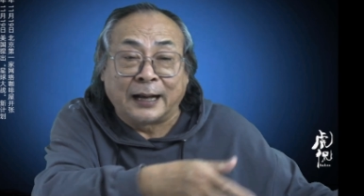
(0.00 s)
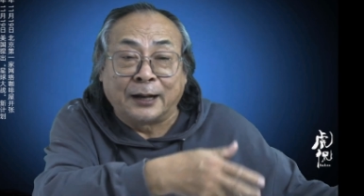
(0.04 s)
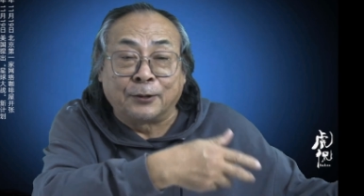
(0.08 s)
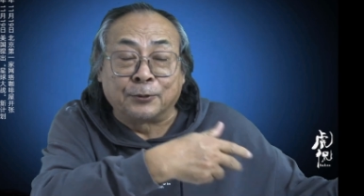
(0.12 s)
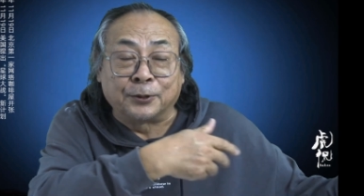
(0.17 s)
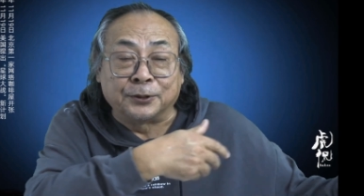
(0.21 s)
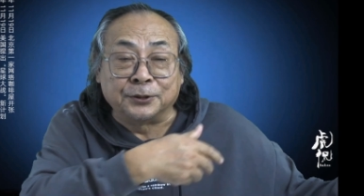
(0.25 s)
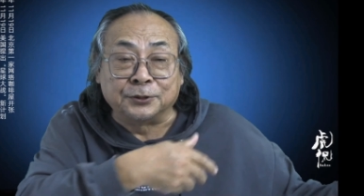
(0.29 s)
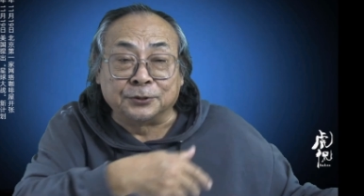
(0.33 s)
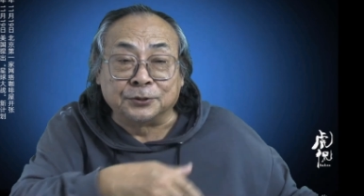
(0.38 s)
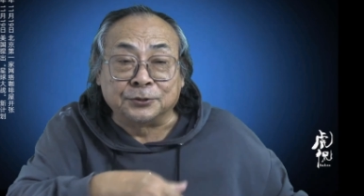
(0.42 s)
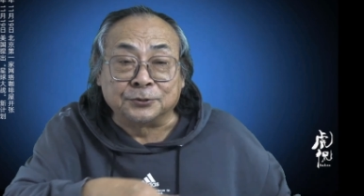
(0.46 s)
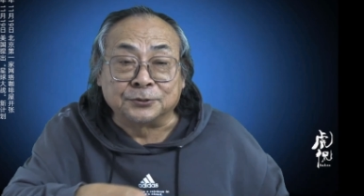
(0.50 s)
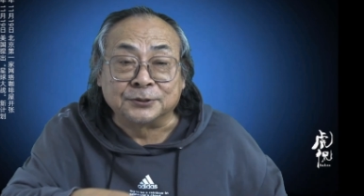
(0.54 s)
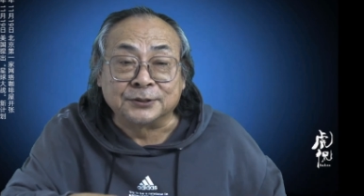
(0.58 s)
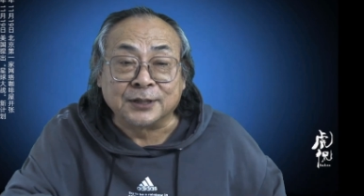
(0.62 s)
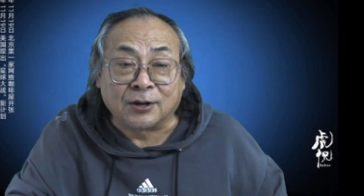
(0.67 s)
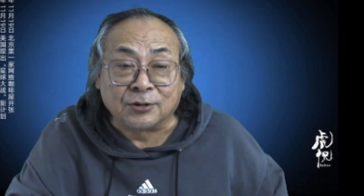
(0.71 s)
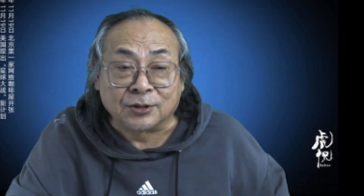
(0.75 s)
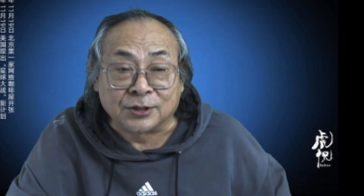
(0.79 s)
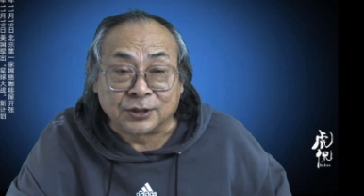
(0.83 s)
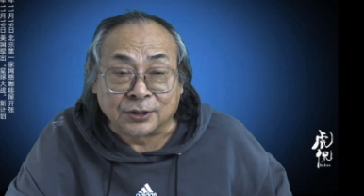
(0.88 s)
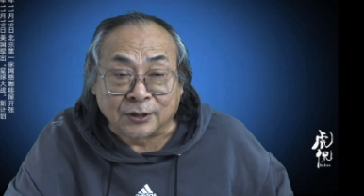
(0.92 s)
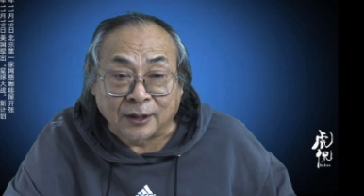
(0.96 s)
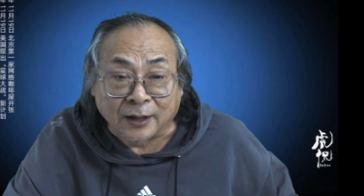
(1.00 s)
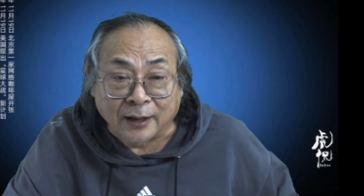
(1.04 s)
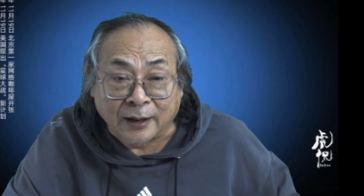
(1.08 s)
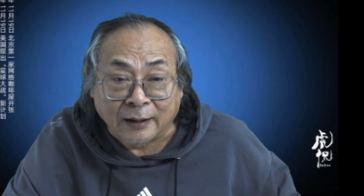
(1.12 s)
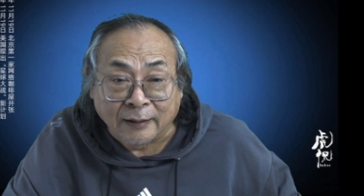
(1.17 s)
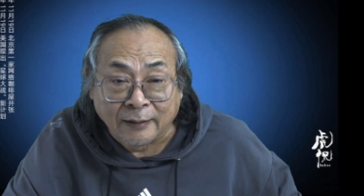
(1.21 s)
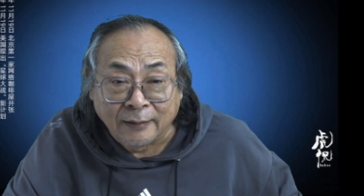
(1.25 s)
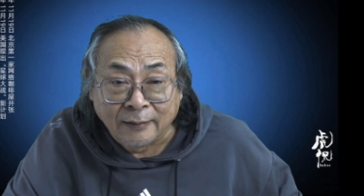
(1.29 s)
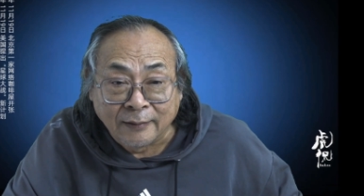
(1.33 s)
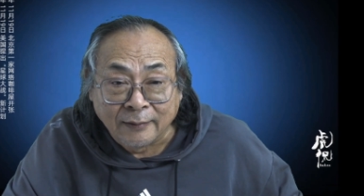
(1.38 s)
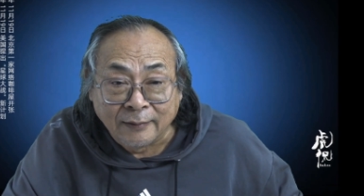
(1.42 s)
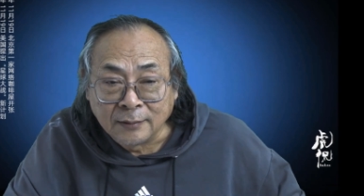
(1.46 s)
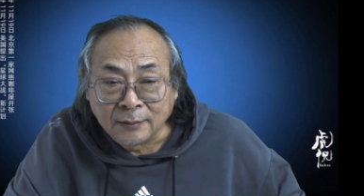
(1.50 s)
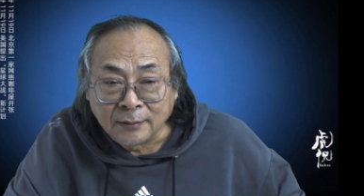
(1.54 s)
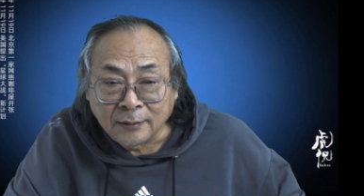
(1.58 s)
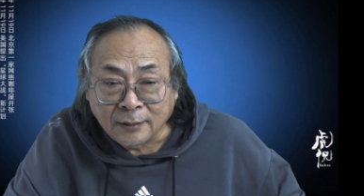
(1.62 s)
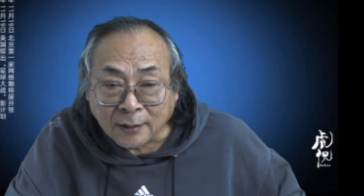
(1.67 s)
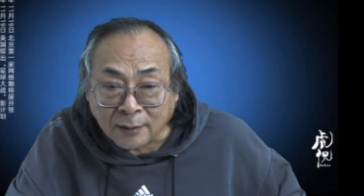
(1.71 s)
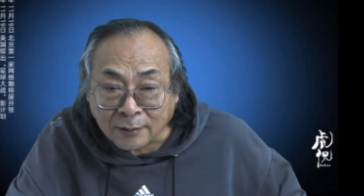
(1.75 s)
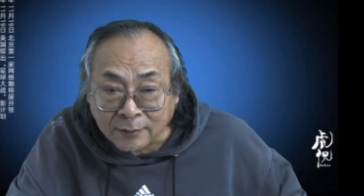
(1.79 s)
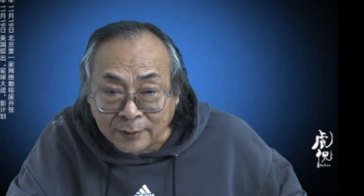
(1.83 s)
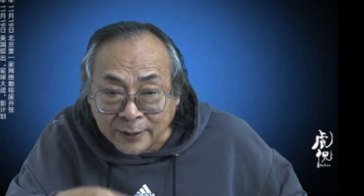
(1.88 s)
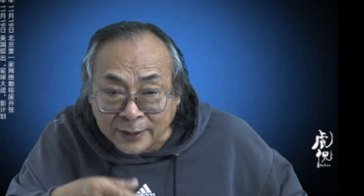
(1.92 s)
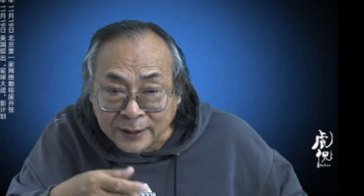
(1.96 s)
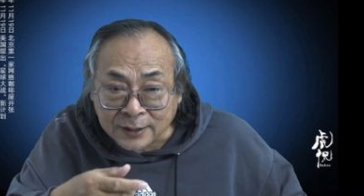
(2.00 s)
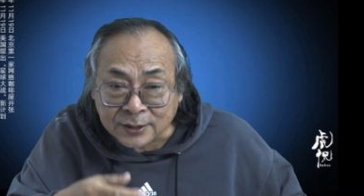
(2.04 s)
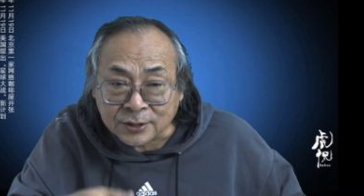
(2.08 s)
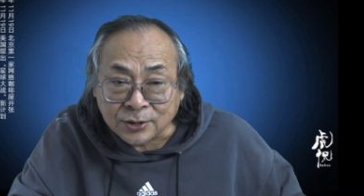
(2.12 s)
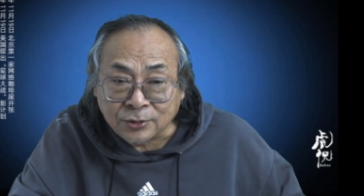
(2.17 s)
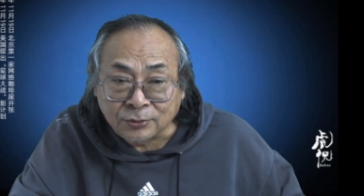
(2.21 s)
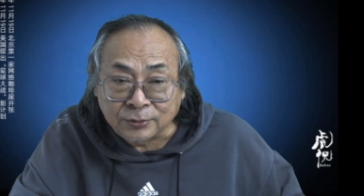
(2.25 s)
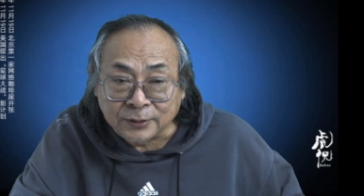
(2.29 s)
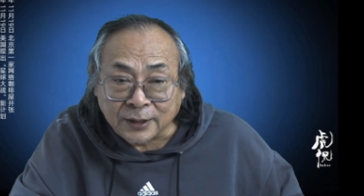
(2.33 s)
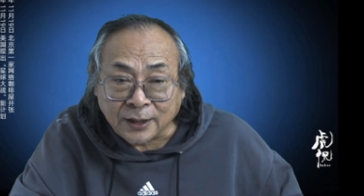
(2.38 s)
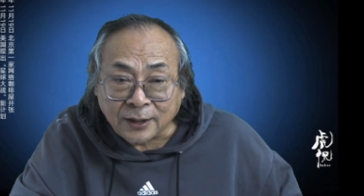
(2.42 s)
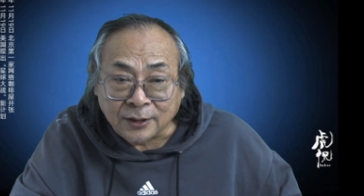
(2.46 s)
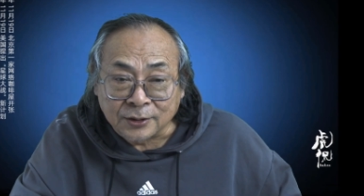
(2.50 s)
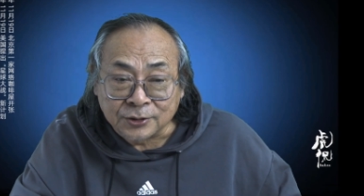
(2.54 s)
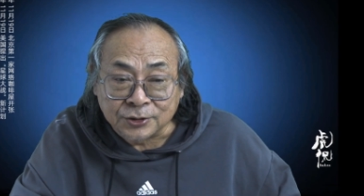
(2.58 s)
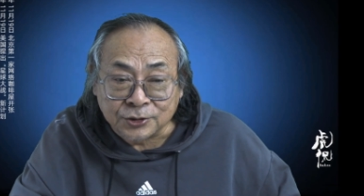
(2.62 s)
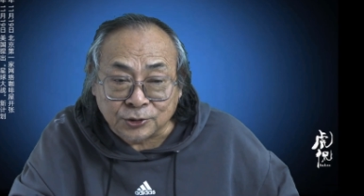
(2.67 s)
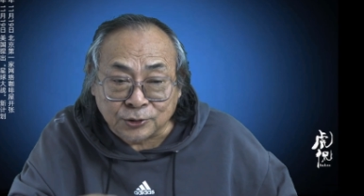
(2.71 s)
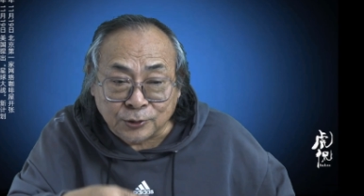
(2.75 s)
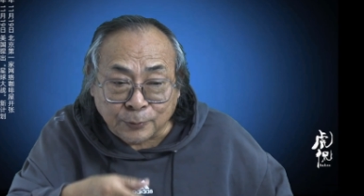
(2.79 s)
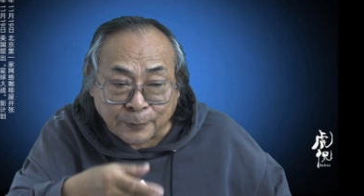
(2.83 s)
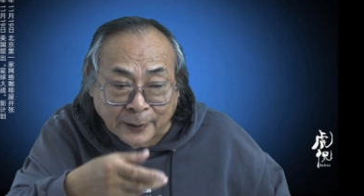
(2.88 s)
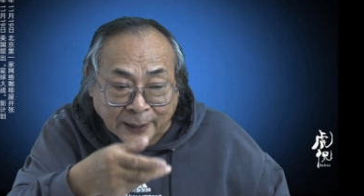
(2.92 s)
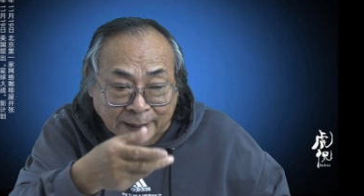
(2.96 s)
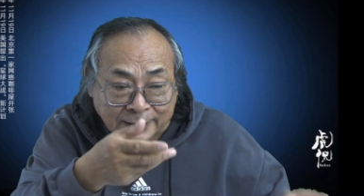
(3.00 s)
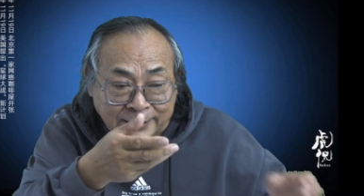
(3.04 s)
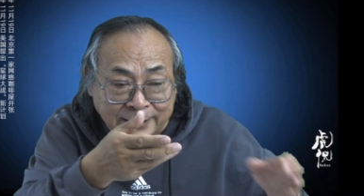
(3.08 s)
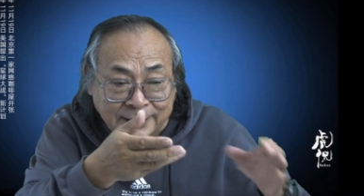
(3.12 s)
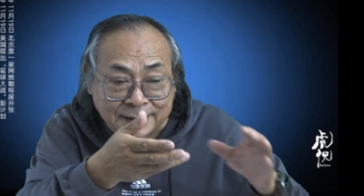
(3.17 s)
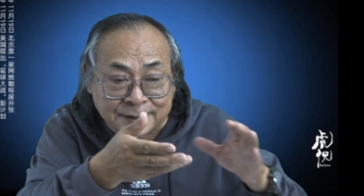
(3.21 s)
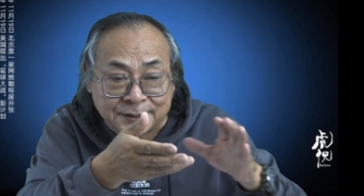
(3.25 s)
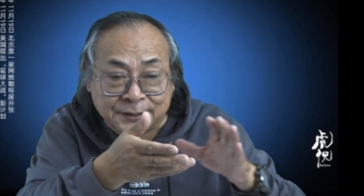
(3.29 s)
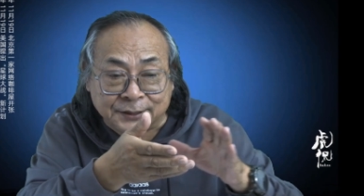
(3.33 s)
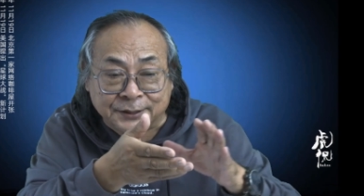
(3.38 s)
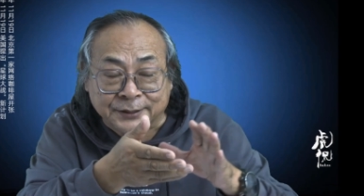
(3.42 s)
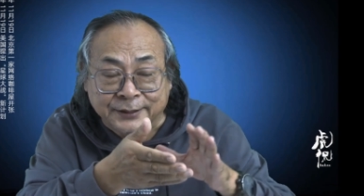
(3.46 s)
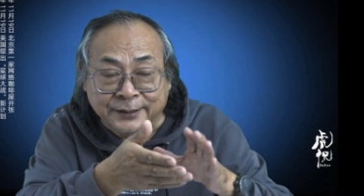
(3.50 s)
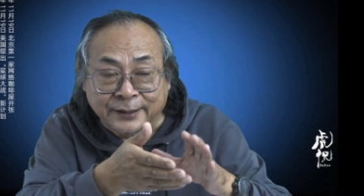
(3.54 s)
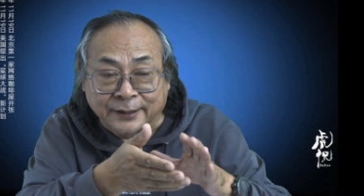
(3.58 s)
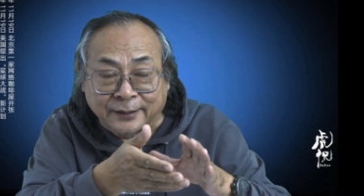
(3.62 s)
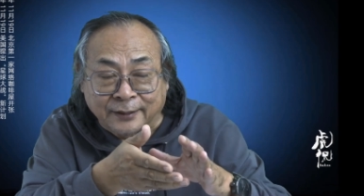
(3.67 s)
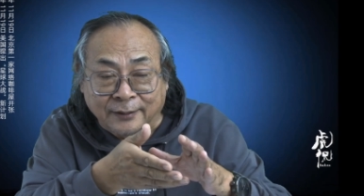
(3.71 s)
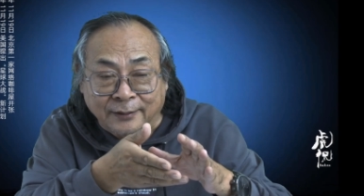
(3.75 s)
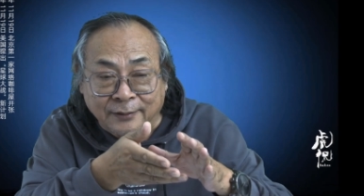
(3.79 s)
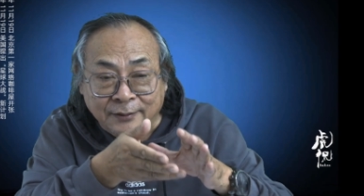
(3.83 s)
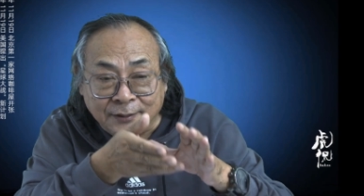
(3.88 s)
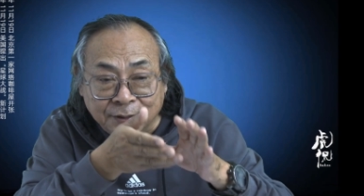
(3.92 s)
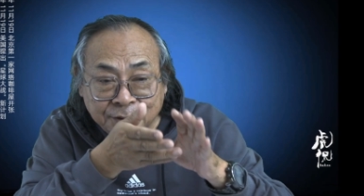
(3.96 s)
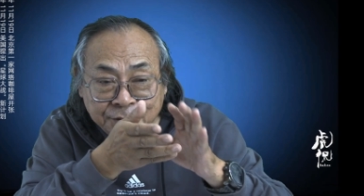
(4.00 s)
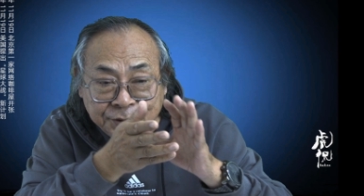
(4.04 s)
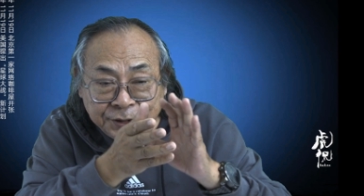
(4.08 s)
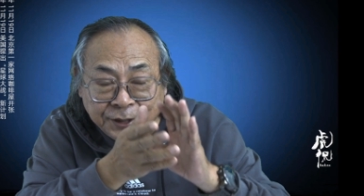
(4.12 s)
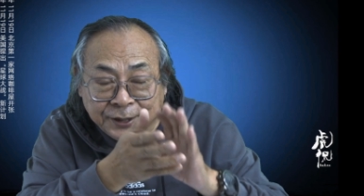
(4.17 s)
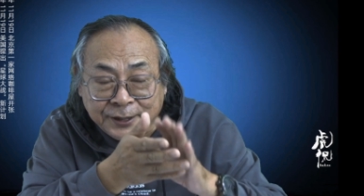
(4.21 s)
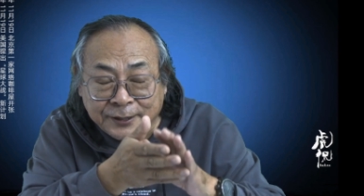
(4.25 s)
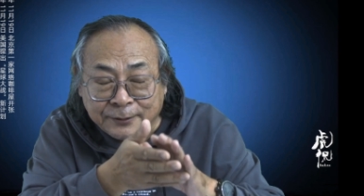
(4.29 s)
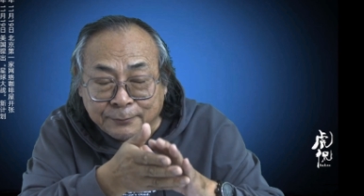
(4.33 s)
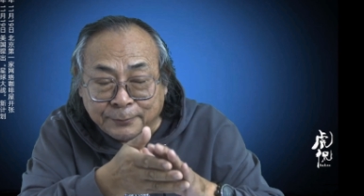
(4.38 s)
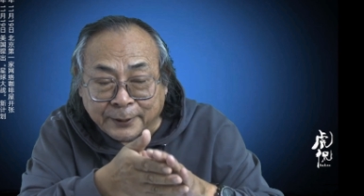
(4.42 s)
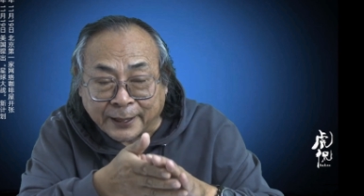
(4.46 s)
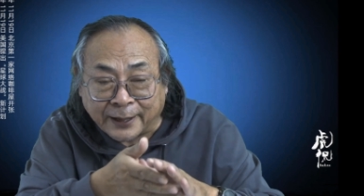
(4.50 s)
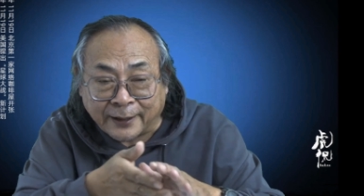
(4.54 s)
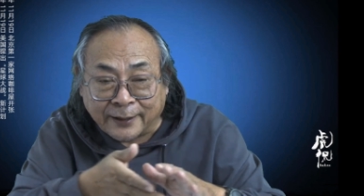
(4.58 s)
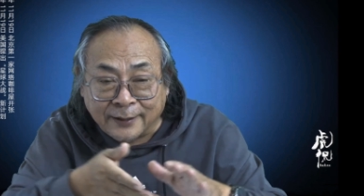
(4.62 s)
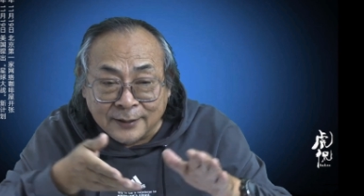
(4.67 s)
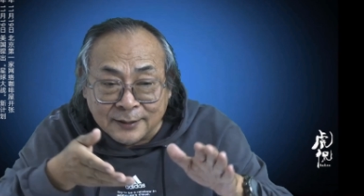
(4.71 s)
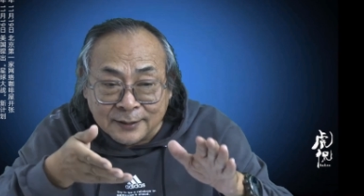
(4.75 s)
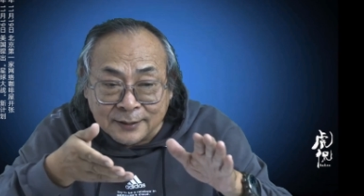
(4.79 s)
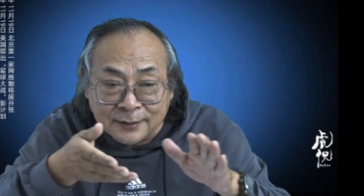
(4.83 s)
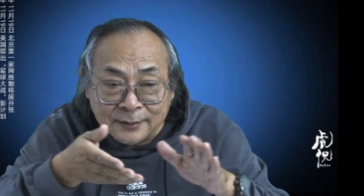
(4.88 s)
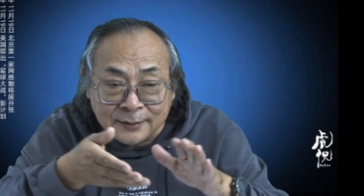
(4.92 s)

拉回去就造纸了，而那时候呢，就是把那几页啊印一遍，